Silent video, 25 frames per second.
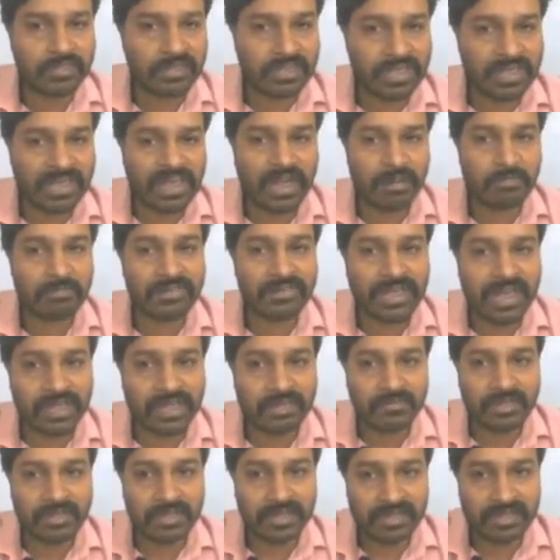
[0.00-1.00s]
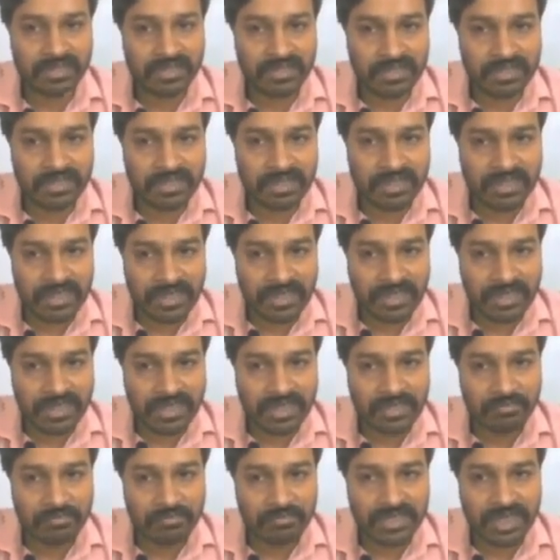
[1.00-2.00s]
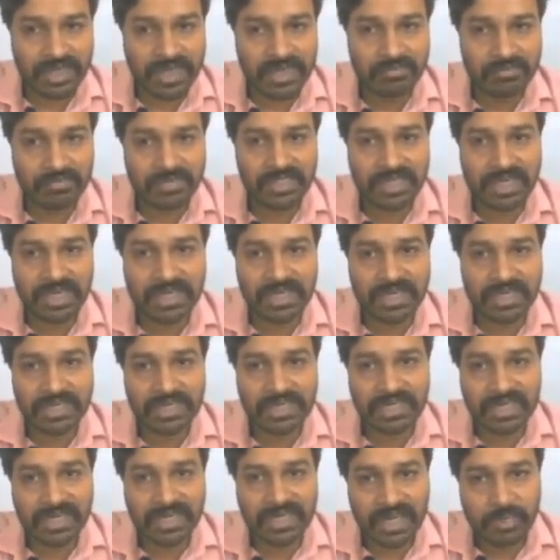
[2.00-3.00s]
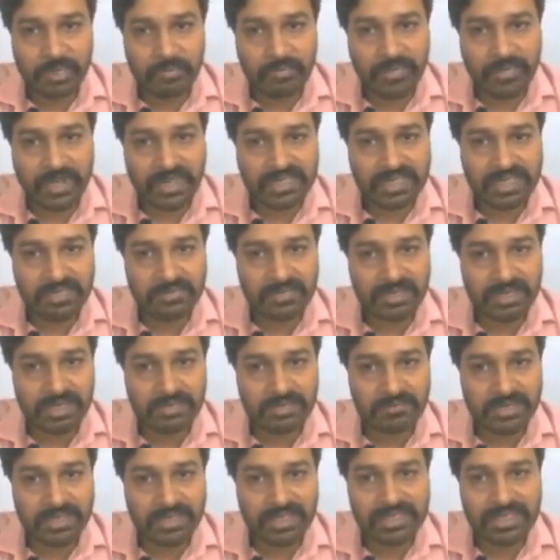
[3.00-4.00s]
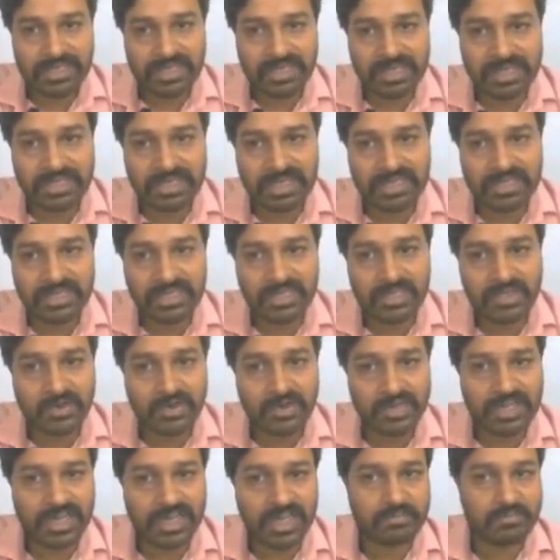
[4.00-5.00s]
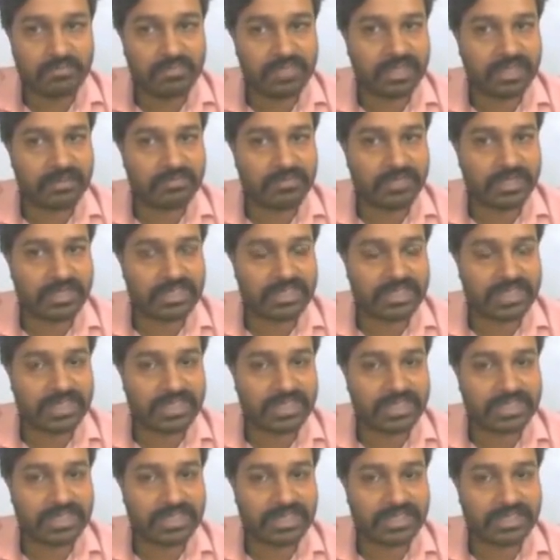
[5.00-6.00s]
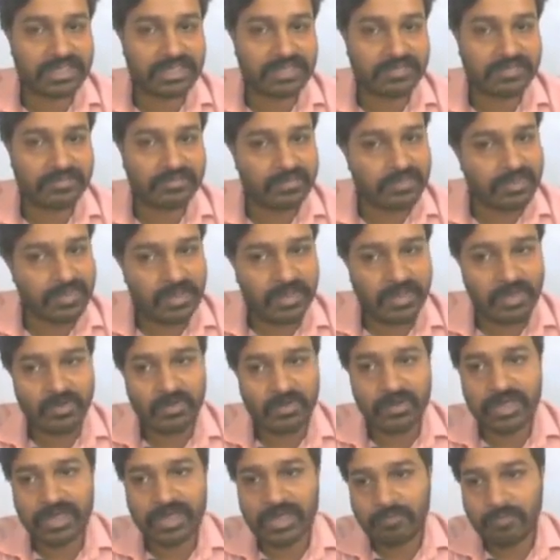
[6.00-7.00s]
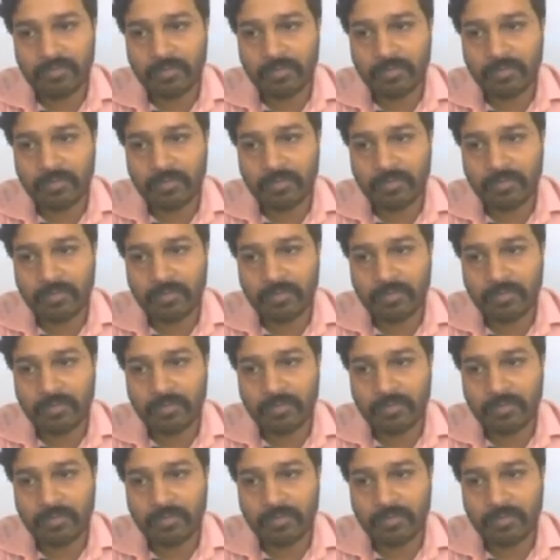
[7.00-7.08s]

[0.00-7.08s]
कम टाइम है कम टाइम है ध्यान रखिए पैसा भी कम खर्च करना चाहते हैं और टाइम भी कम खर्च करना चाहते हैं ओके